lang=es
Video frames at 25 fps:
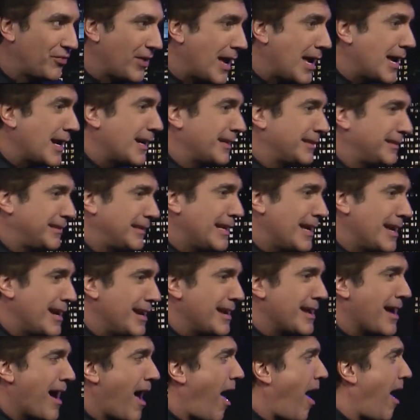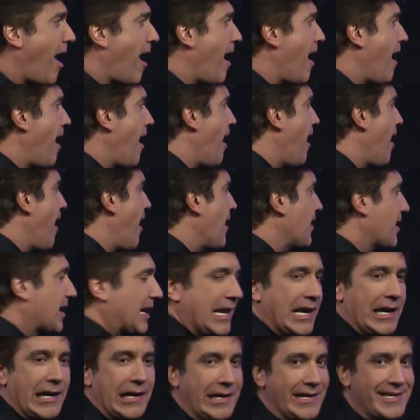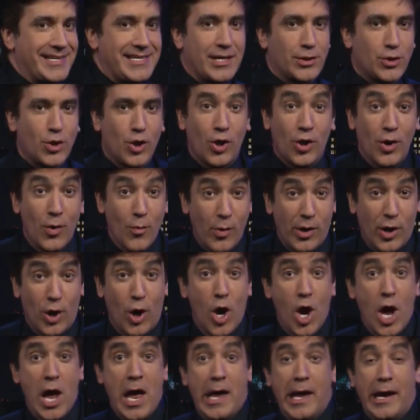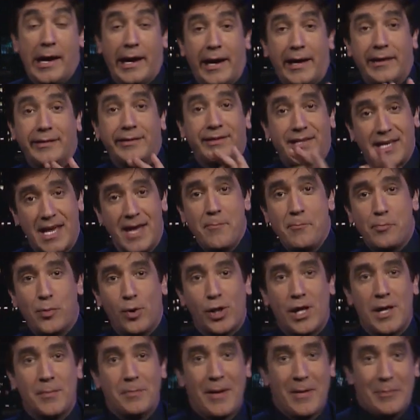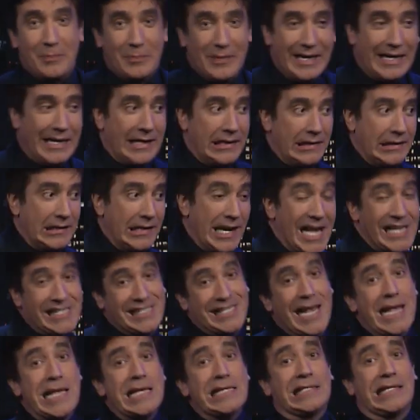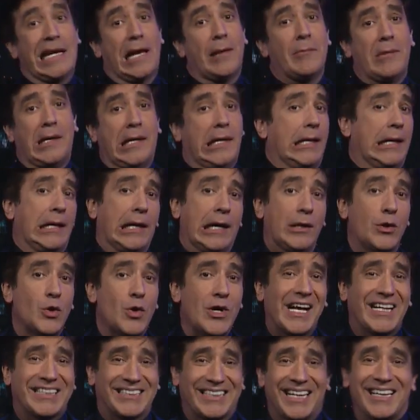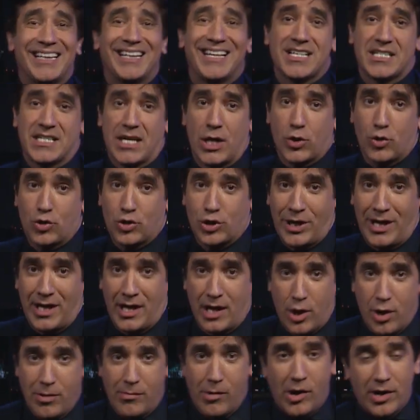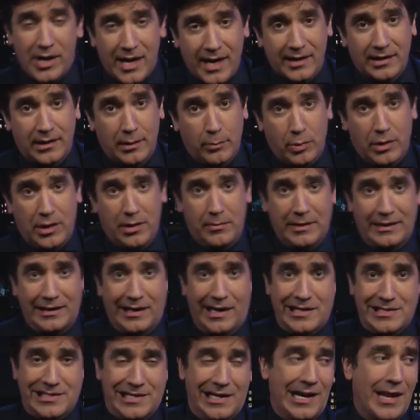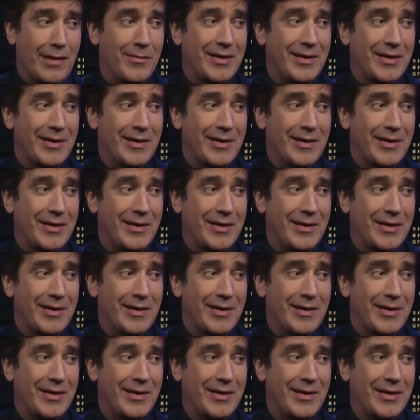Fértil. ¡Ah! le crecía todo. ¡Qué lindo! en tiempo de papá, la ciencia médica no era tan desarrollada como ahora que te puedes mandar a hacer